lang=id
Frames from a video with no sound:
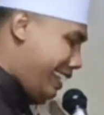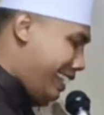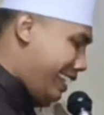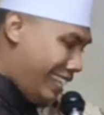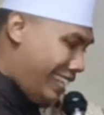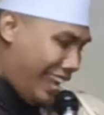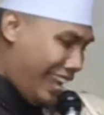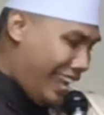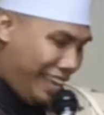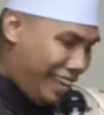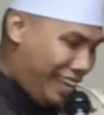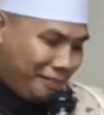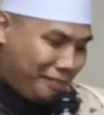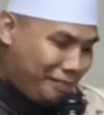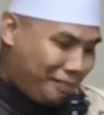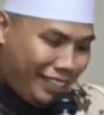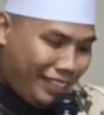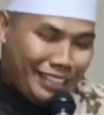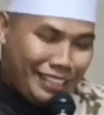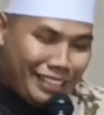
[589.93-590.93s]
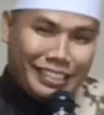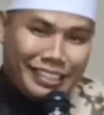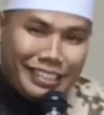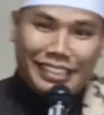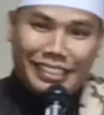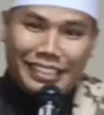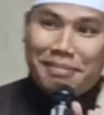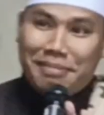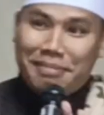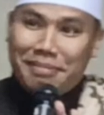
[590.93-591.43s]
sekjen ya kata
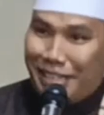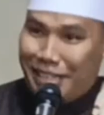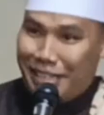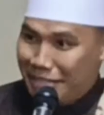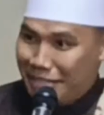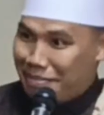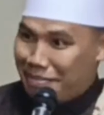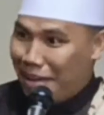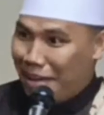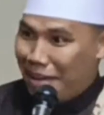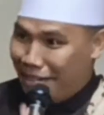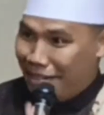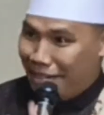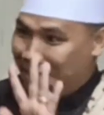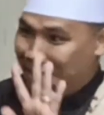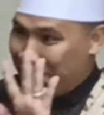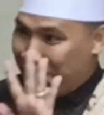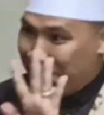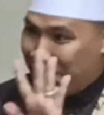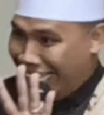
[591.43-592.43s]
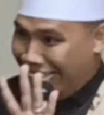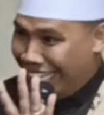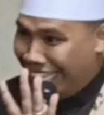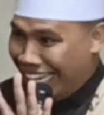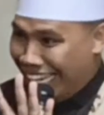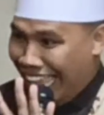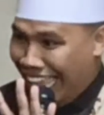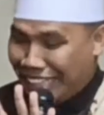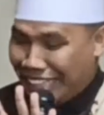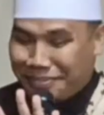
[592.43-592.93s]
sekjen 15 menit pak berarti 5 menit lagi
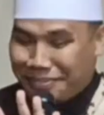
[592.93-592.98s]
nih ya